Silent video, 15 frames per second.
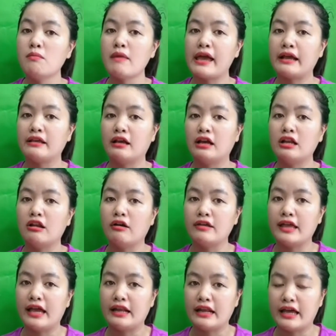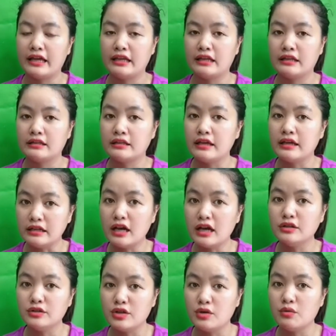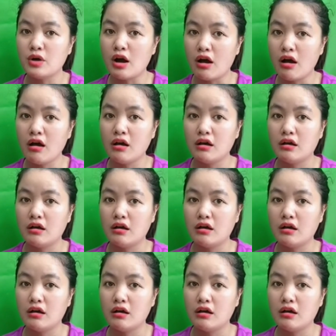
mang những cái loại giày này thì nên chịu khó